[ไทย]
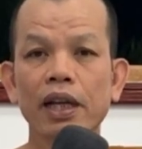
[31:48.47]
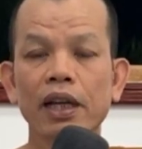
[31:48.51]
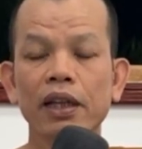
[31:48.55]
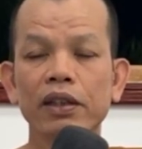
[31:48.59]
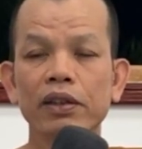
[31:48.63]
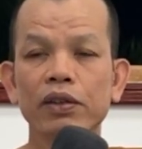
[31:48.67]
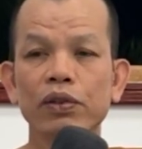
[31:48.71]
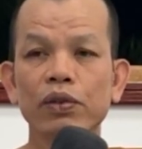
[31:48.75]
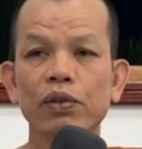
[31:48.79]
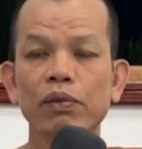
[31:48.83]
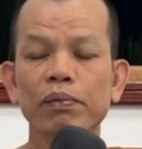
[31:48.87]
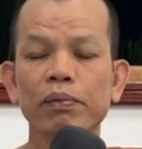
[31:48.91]
นั่
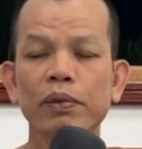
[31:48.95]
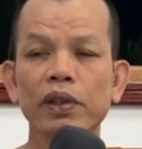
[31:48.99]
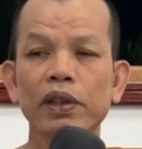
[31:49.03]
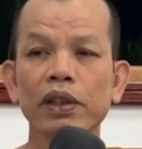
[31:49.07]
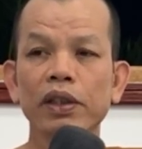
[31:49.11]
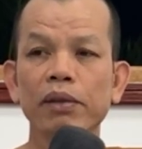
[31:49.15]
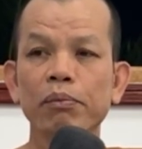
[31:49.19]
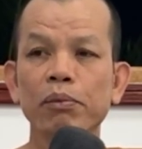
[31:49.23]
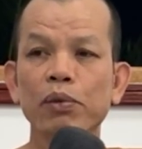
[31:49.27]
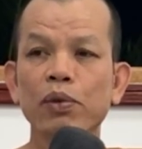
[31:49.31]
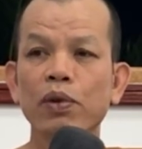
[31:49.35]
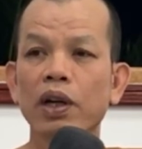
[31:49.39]
งสูบบุ
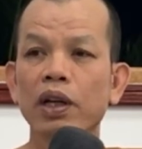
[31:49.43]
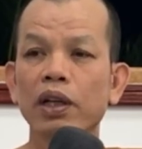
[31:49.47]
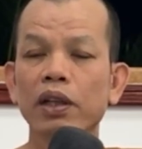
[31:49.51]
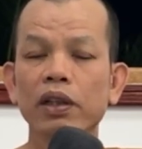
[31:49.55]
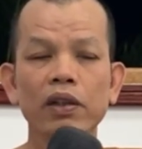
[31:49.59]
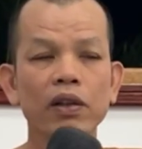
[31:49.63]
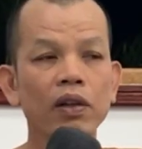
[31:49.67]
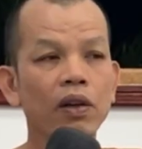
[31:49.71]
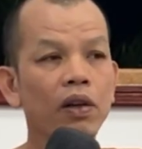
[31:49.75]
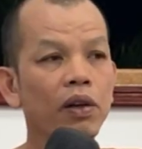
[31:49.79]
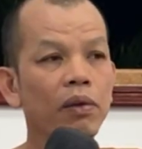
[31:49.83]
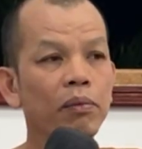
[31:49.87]
หรี่มวน
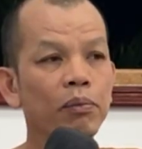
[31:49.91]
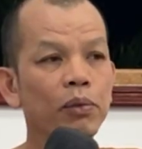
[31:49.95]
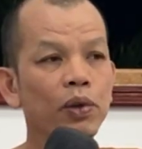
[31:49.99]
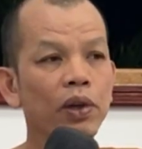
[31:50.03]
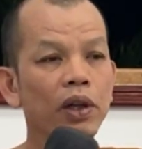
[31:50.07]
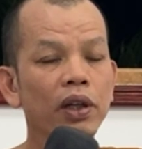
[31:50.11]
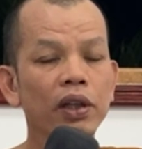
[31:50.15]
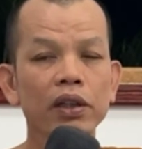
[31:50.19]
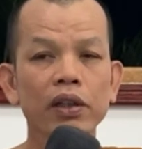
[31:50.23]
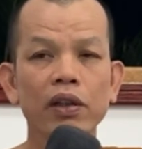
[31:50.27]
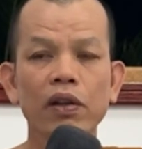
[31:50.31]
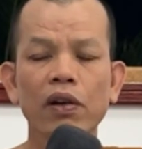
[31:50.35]
ต่อม
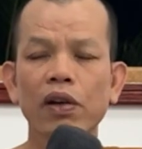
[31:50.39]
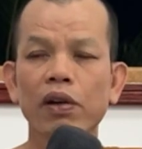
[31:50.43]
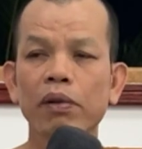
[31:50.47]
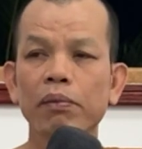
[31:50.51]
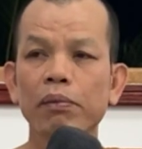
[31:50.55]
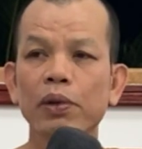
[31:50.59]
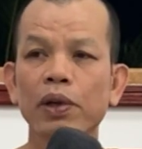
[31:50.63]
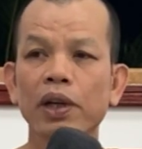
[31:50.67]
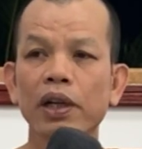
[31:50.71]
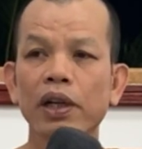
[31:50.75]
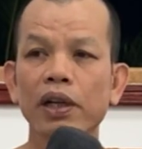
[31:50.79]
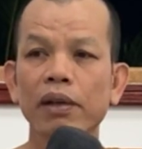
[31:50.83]
วนต่อ
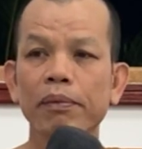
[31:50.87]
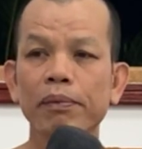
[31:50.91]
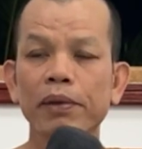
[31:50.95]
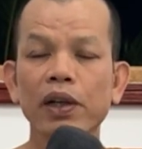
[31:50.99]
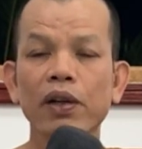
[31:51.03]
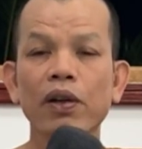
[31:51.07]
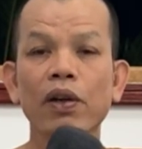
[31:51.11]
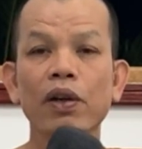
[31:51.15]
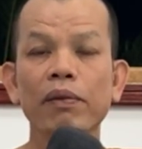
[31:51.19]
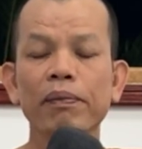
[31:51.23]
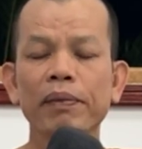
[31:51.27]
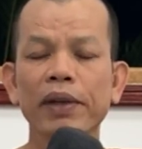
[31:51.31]
มวนเลย
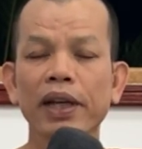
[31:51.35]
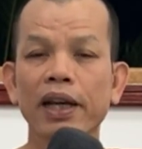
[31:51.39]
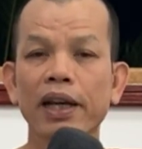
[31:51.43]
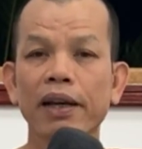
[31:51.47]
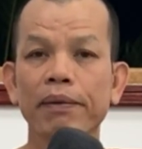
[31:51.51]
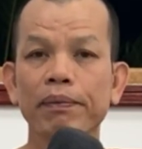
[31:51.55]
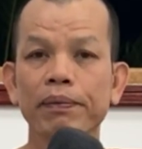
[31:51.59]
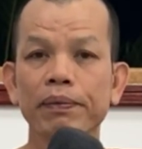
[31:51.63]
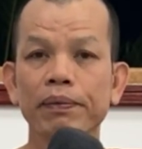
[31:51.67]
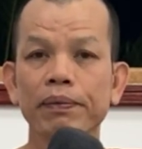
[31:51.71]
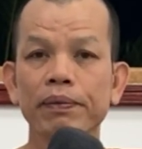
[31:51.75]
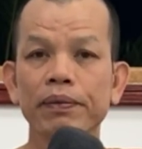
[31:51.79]
มันนอนไม่ห
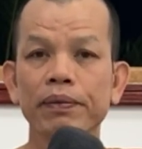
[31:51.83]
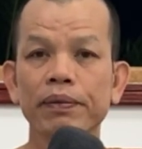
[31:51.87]
ลับ